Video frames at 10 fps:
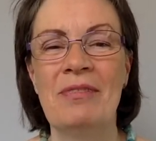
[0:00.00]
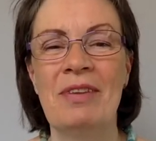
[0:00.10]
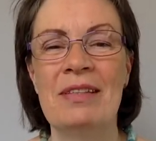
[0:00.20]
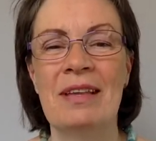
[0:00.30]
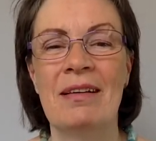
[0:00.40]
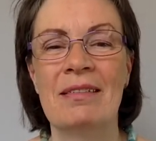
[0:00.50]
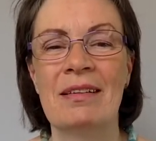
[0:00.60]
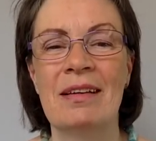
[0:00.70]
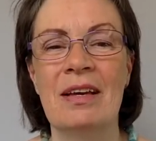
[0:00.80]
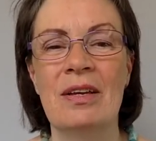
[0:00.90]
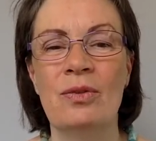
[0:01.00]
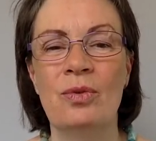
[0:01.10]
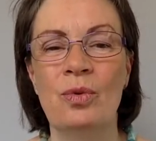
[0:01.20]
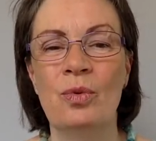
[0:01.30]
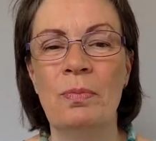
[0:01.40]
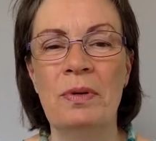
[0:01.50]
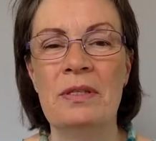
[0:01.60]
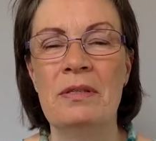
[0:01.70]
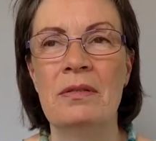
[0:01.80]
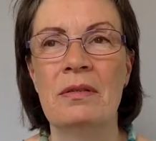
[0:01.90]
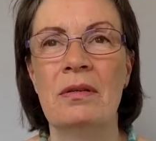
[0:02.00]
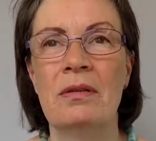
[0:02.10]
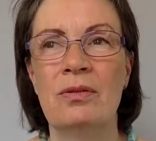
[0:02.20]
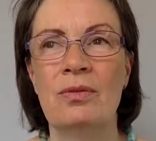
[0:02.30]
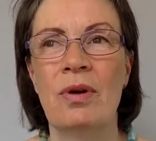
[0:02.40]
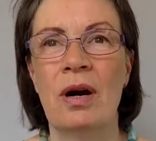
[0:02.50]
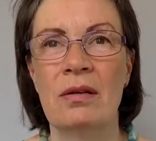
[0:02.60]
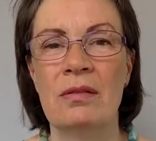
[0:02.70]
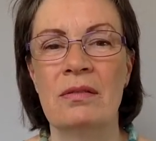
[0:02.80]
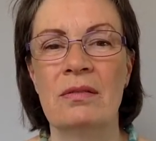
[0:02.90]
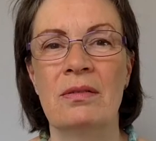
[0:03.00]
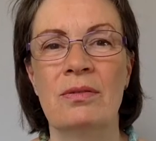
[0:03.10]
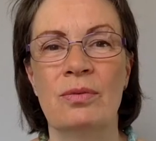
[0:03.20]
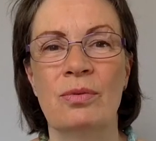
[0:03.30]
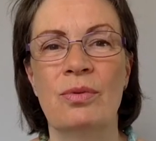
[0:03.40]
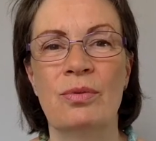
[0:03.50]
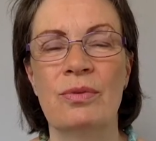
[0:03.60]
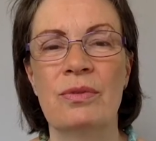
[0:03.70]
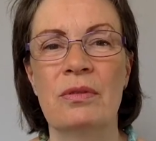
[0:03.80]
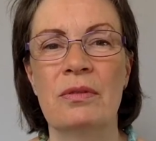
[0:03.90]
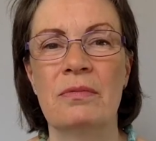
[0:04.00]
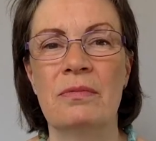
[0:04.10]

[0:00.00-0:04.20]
Wir sagen, du bist, du hast, du tust.